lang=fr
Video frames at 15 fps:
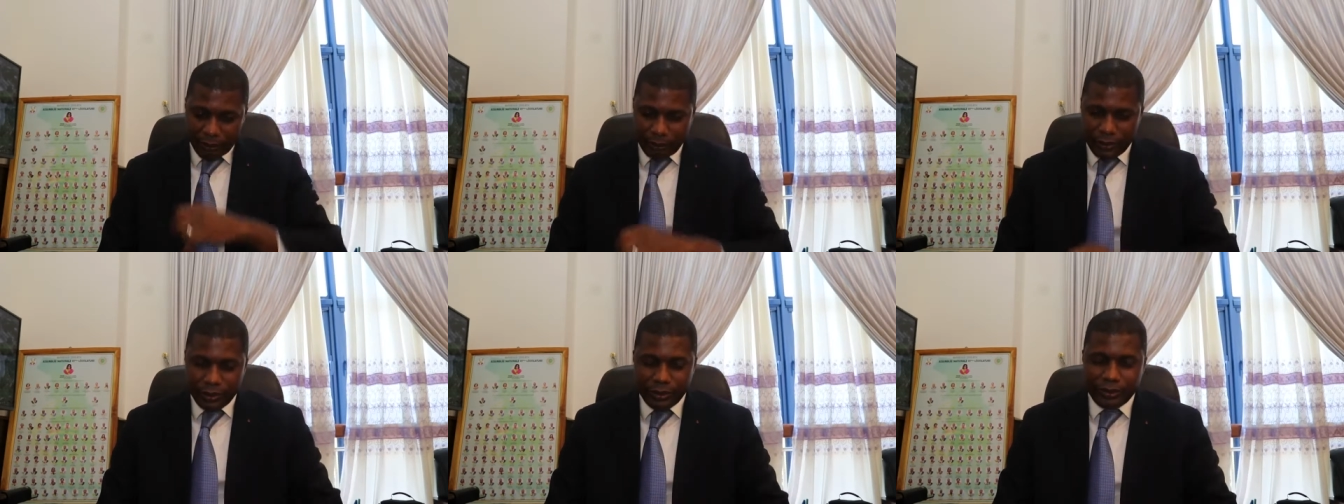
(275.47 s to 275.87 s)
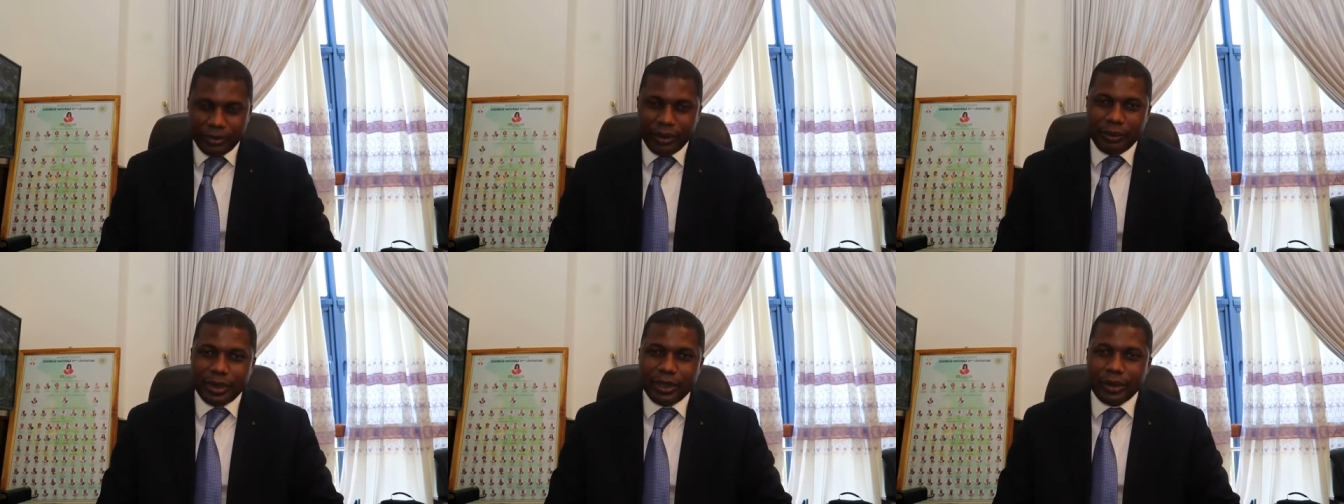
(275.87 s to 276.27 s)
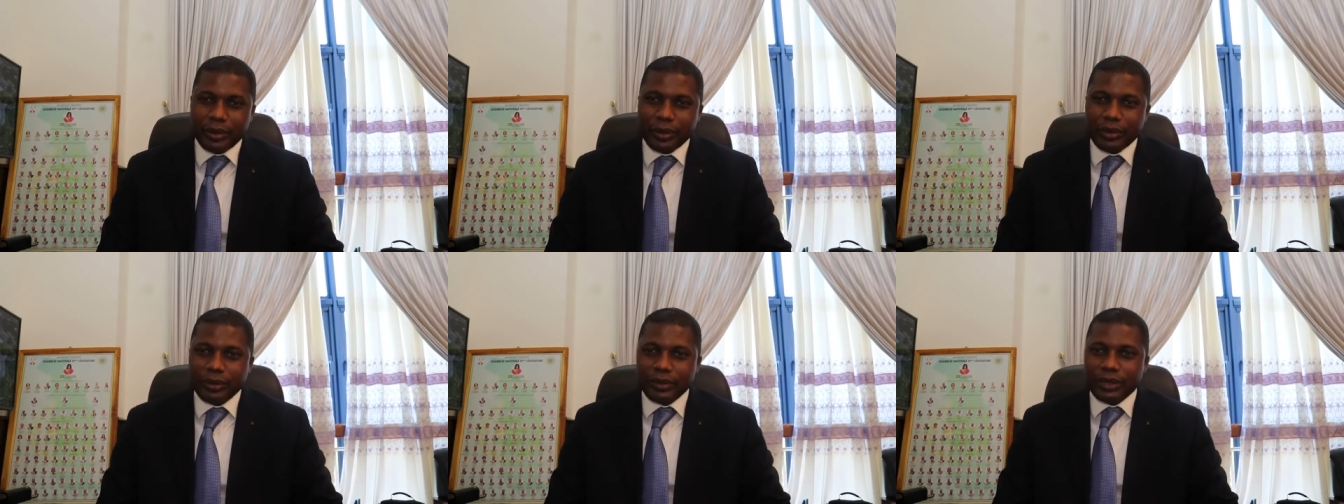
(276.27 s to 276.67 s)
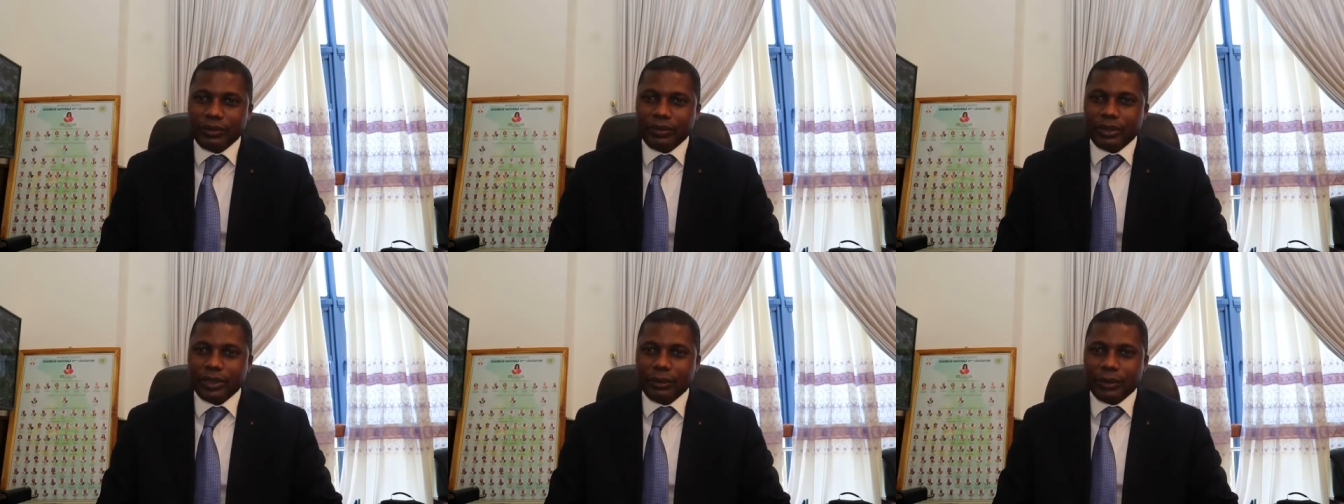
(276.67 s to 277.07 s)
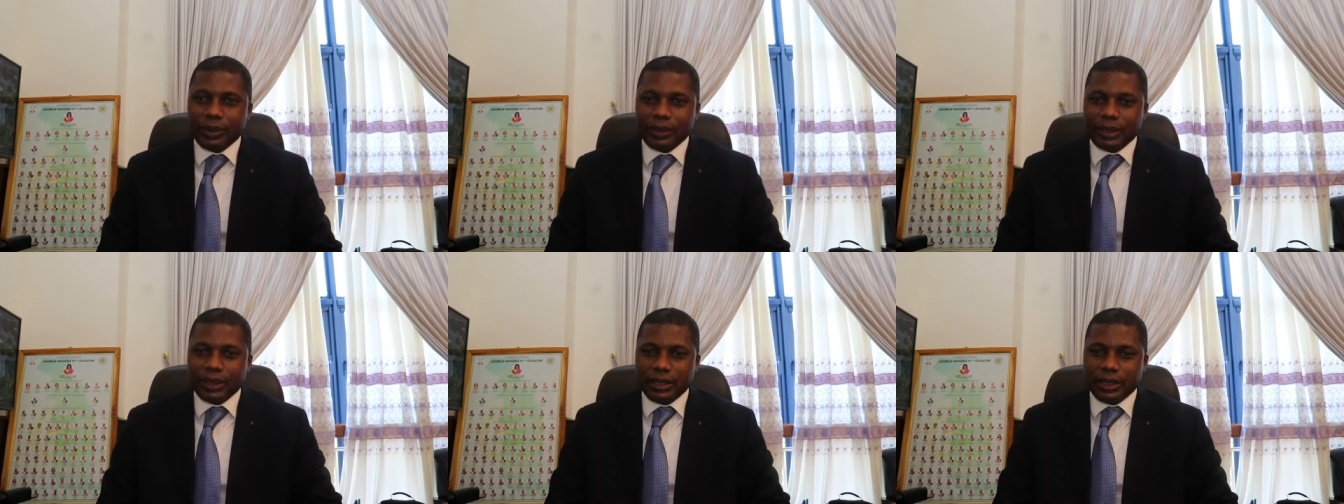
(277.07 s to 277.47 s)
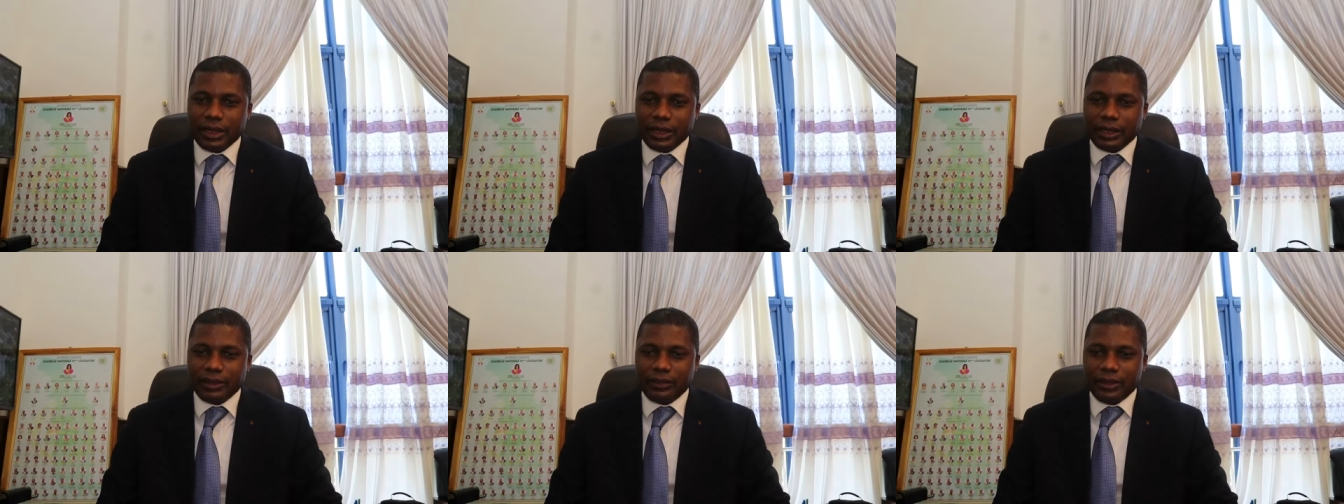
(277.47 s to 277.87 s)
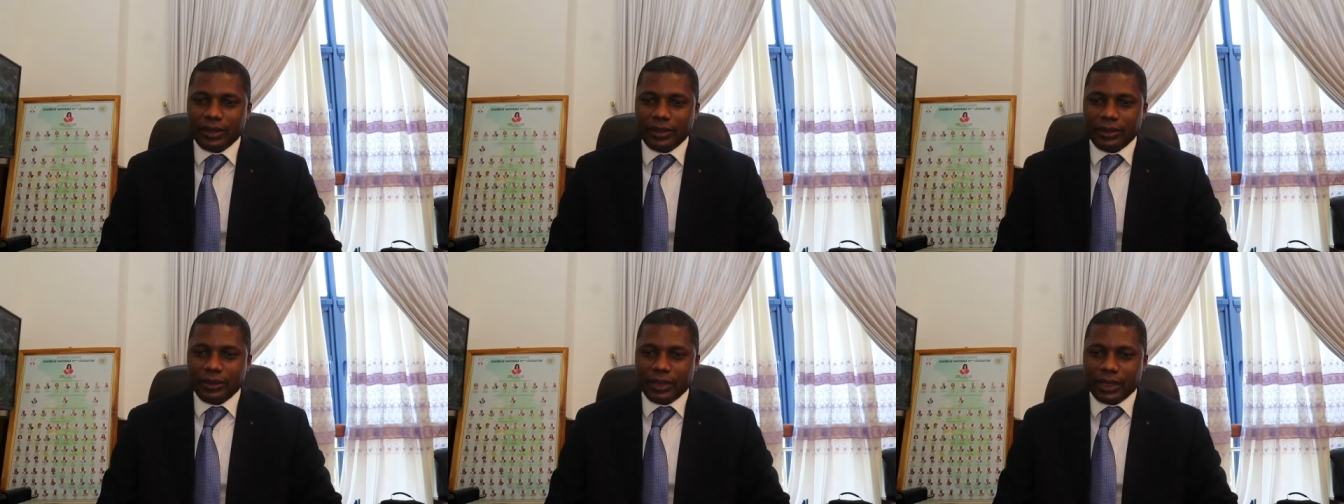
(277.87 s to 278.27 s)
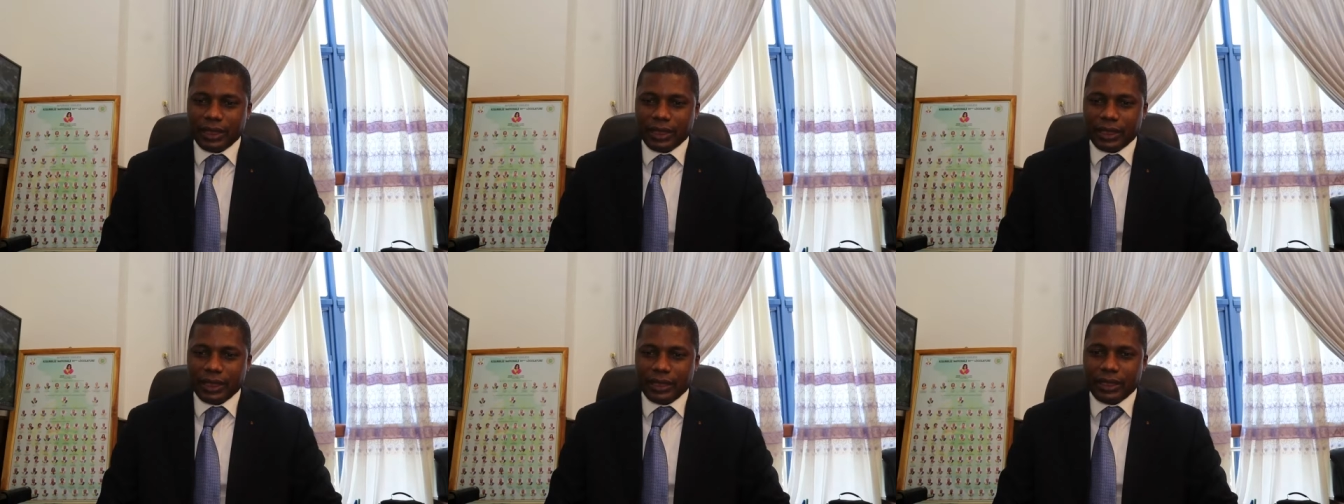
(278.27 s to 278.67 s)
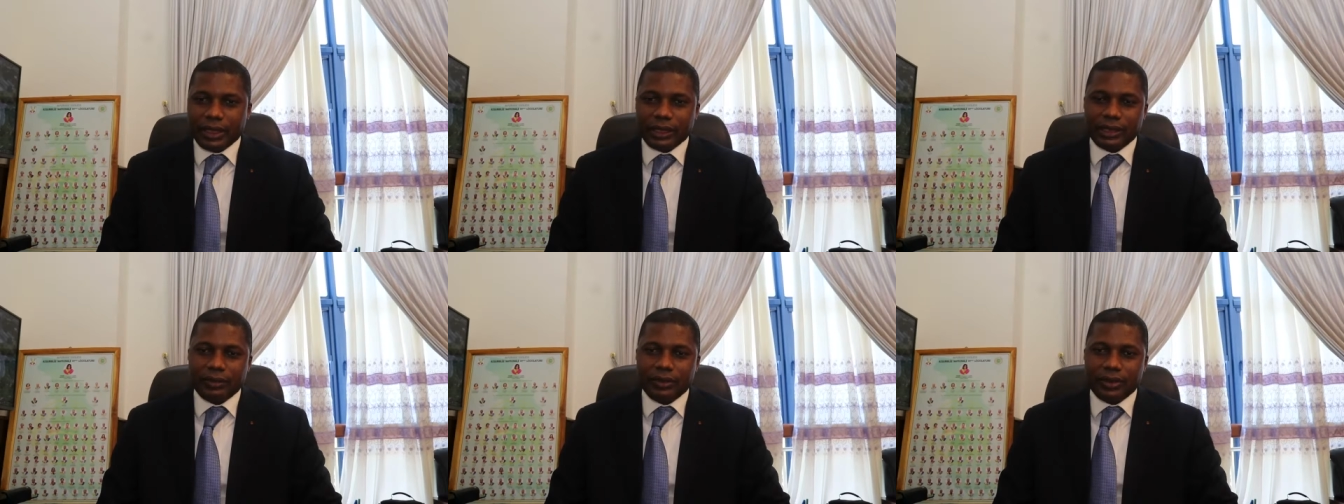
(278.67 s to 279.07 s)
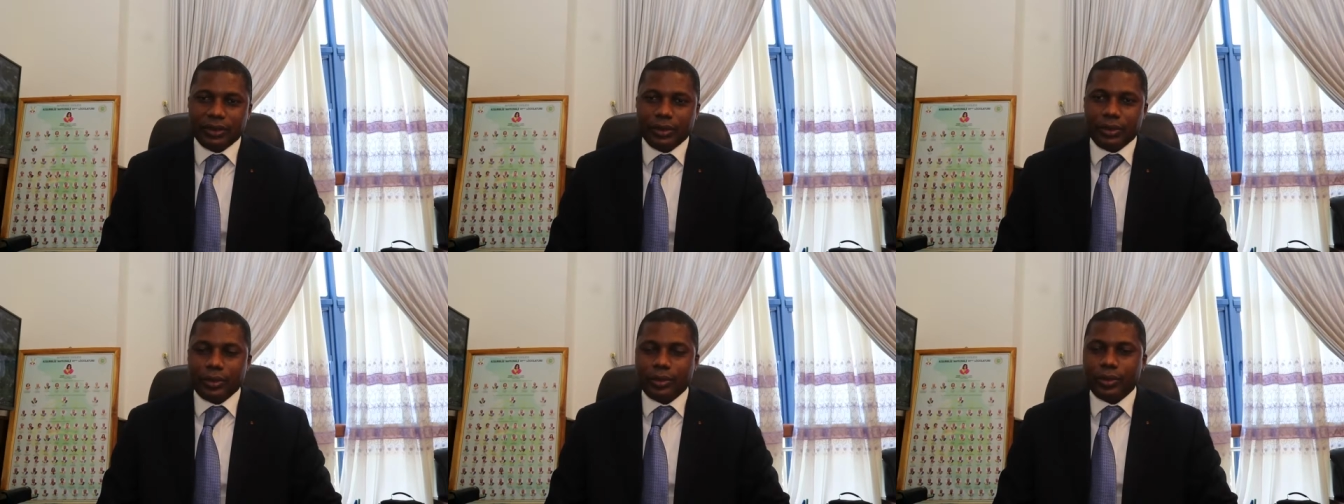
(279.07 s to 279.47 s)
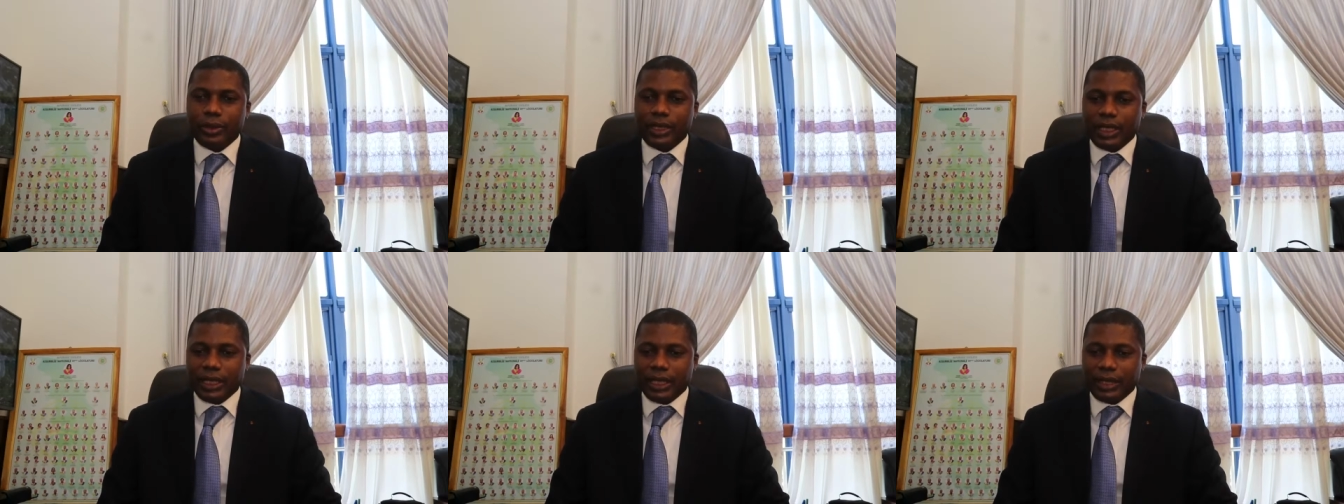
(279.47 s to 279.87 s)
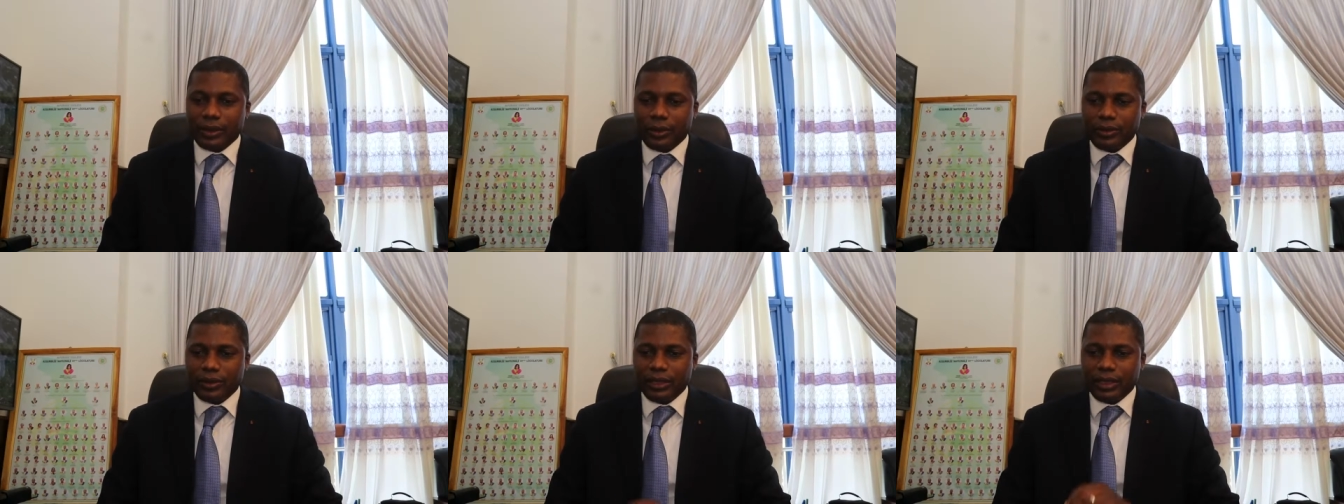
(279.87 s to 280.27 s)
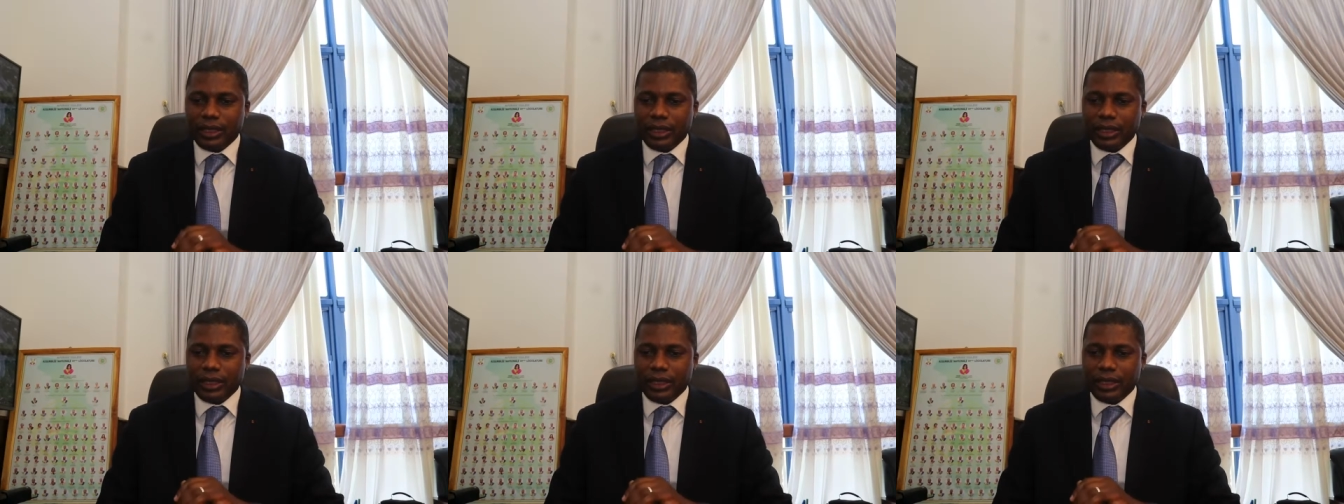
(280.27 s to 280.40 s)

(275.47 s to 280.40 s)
plus de 20 millions que nous avons dépensés en activités de terrain, en activités de soutien à la Covid.